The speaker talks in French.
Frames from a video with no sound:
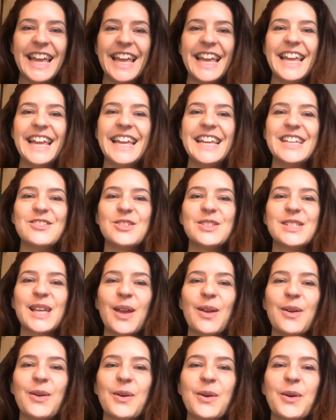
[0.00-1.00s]
Et je
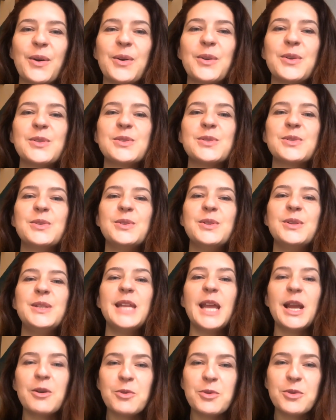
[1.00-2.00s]
serais heureuse
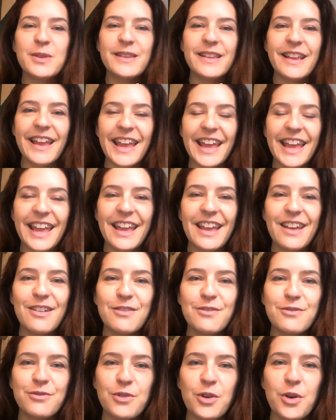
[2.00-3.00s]
d'écouter
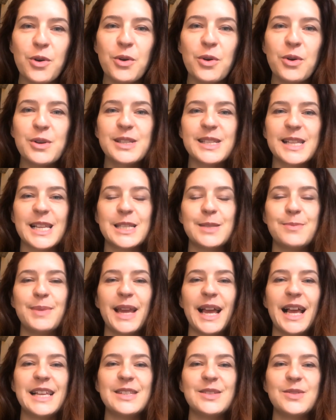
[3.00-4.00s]
vos
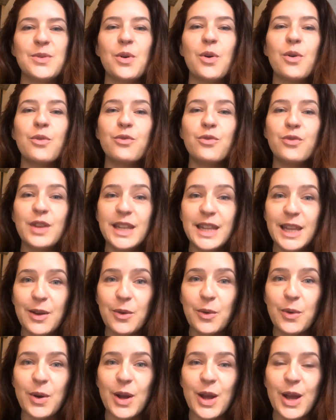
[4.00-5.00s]
inspirations en
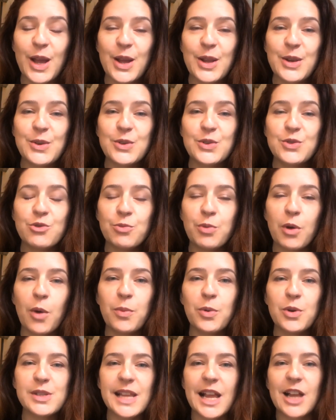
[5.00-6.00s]
vidéo. Donc je vous
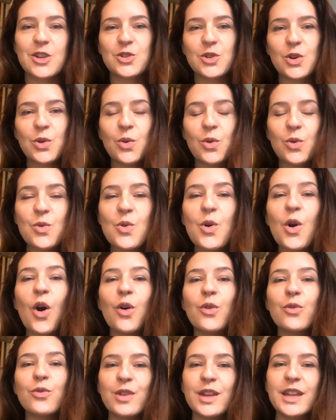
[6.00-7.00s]
propose un jeu concours
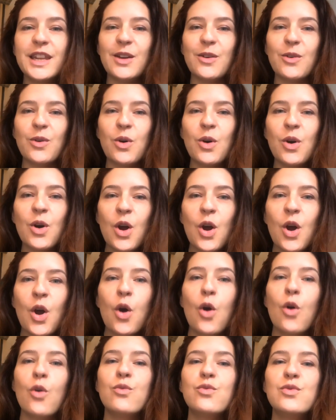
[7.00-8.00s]
en vidéo
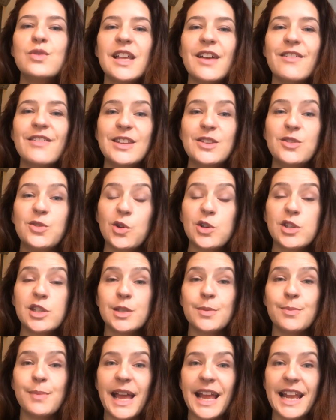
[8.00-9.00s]
où vous avez deux
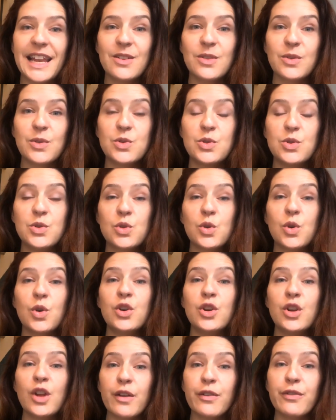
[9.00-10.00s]
semaines, donc jusqu'au
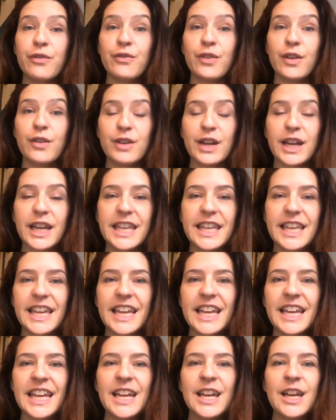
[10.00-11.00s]
9
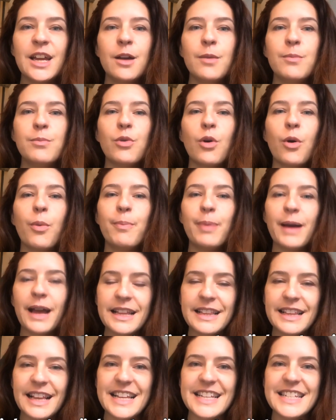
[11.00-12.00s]
février, pour
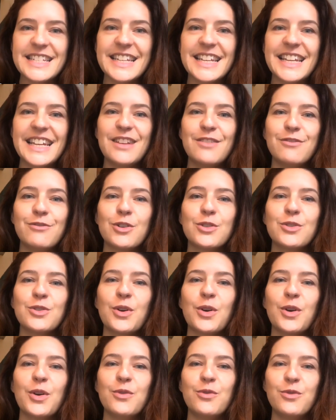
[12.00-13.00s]
partager
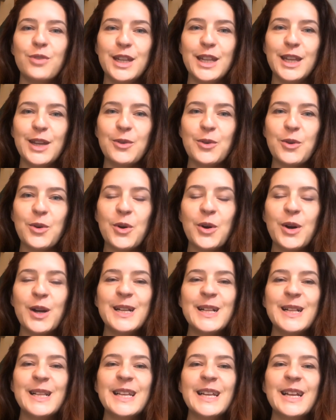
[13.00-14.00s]
votre vidéo.
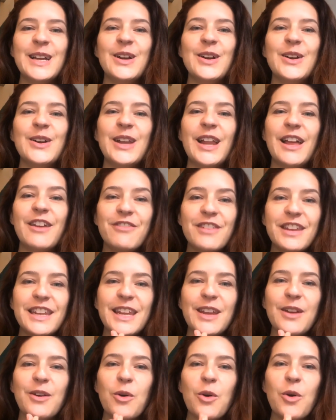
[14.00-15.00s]
Euh, la
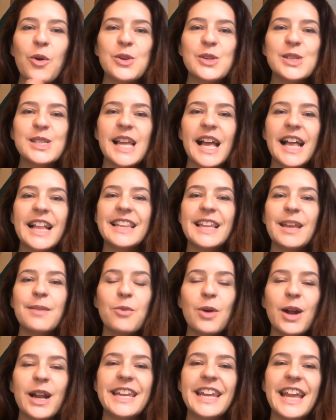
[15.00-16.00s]
vidéo, c'est un
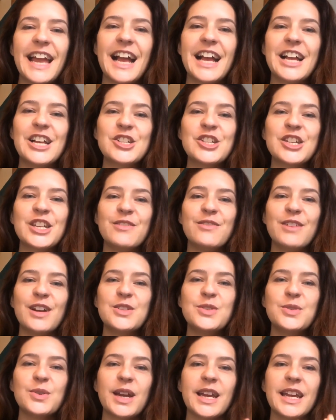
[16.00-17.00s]
témoignage qui va
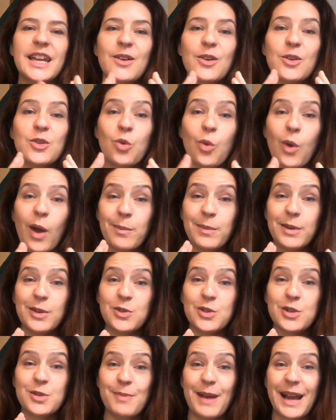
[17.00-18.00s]
durer 3 euh,
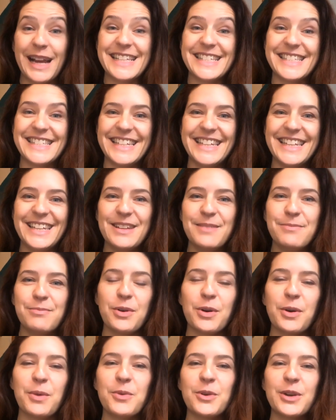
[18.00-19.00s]
minutes maxi
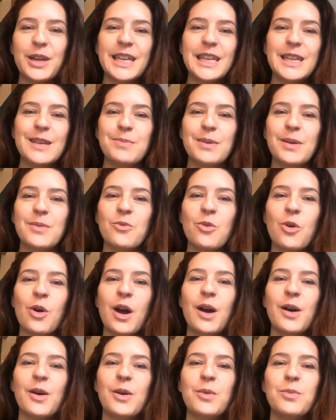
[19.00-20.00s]
pour que mon équipe et
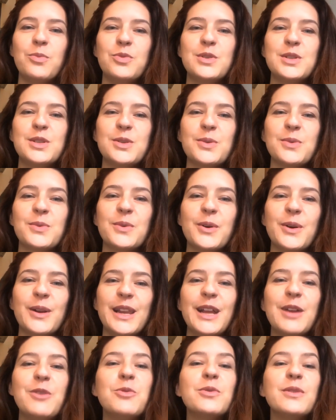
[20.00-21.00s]
moi euh, puissions
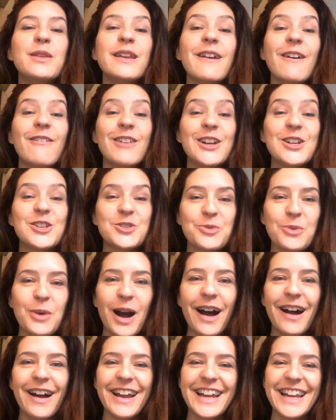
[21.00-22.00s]
l'écouter avec
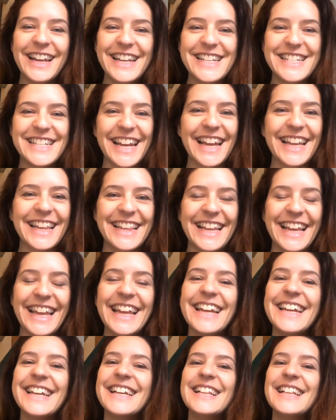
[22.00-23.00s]
joie et légèreté.